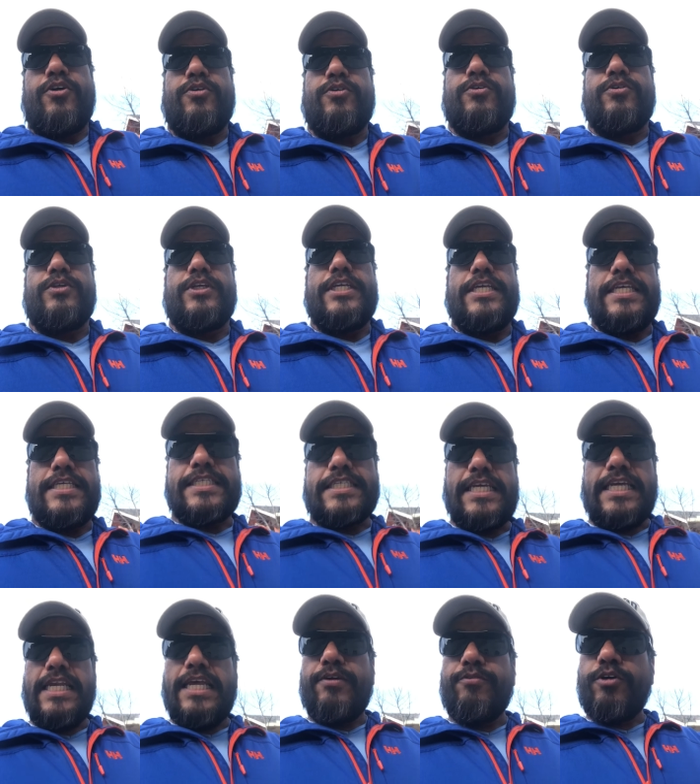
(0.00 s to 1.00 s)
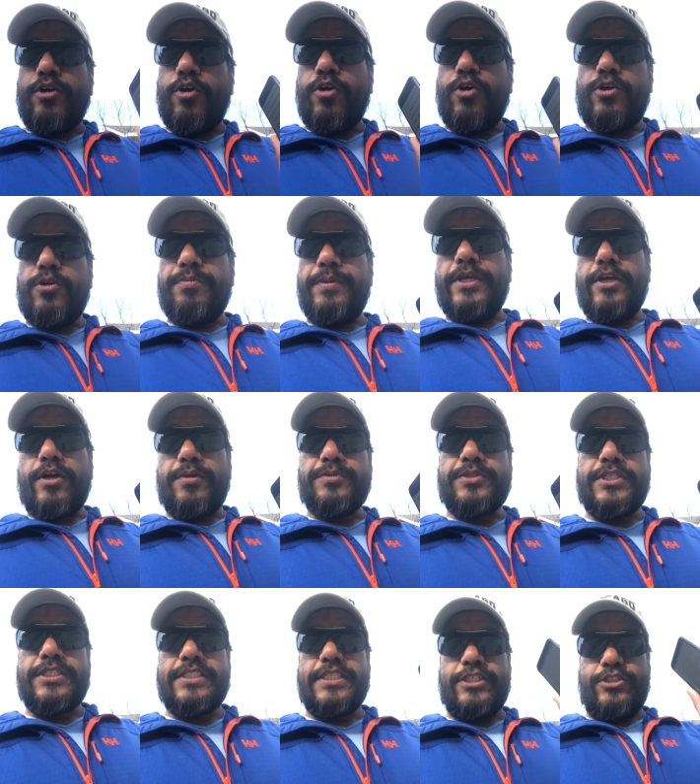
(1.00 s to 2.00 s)
और इसके अलावा और भी
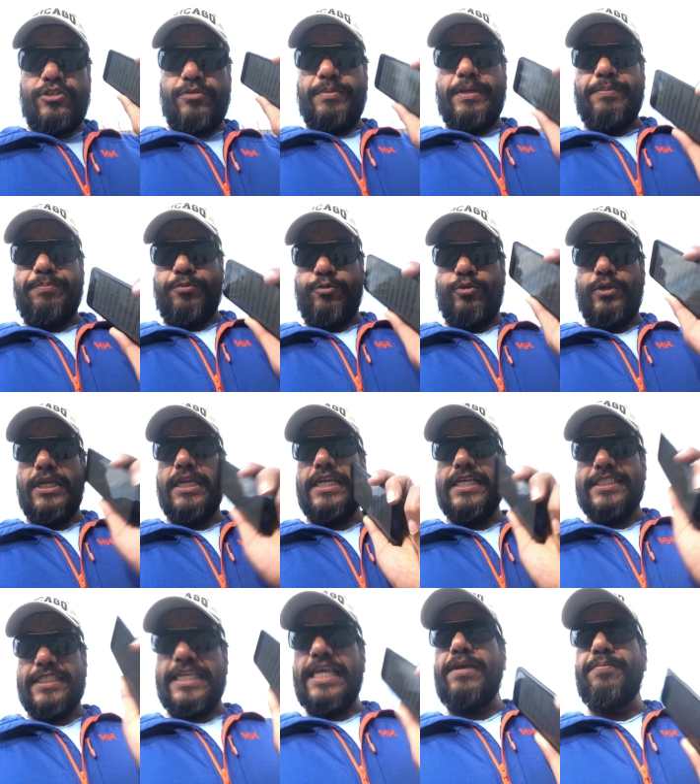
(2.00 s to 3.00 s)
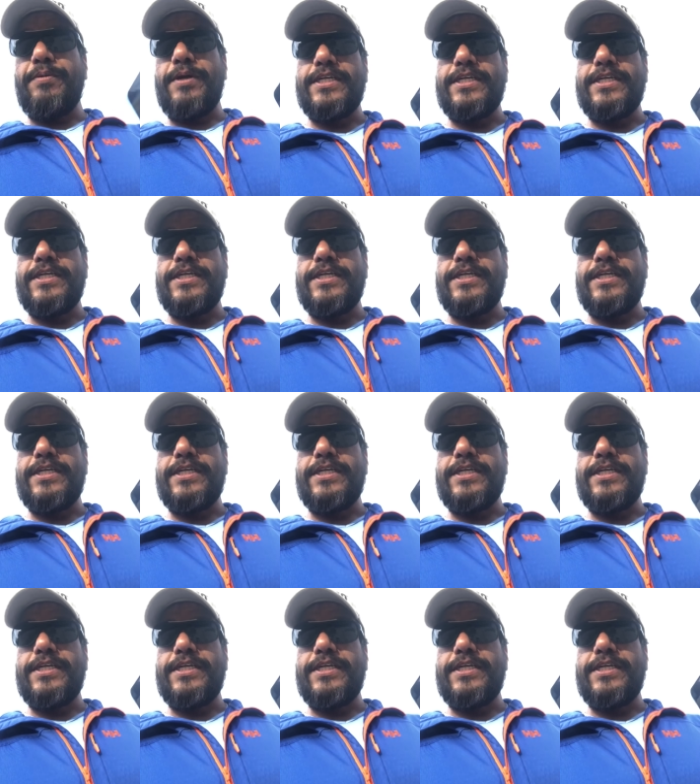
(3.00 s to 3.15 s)
ऑप्शन हैं जो मैं पूरी लिस्ट नहीं